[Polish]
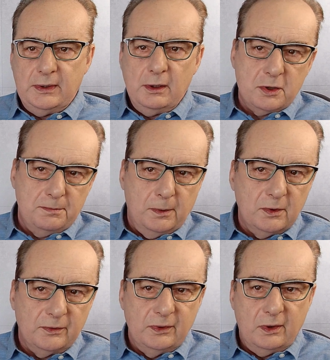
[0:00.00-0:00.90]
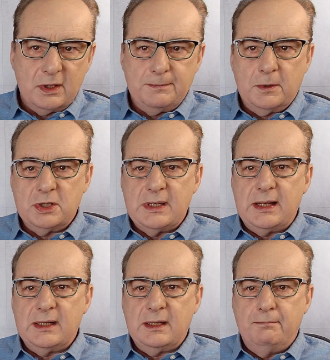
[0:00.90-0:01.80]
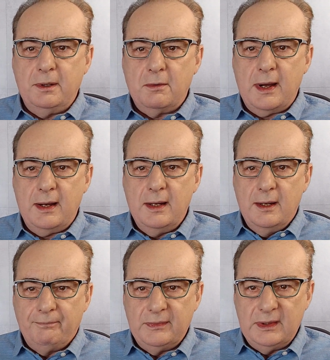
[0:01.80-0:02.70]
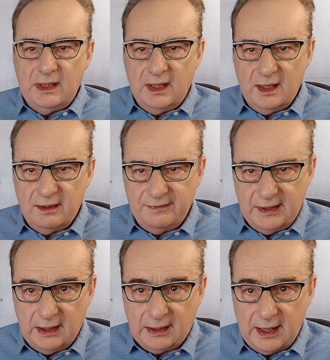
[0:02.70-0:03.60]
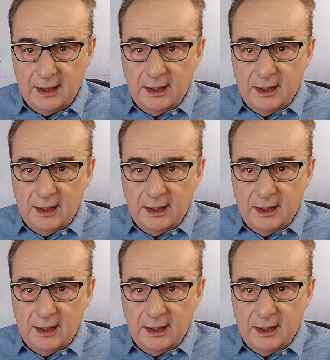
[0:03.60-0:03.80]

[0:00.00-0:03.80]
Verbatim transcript: Ilość budów rozpoczynanych była niewielka.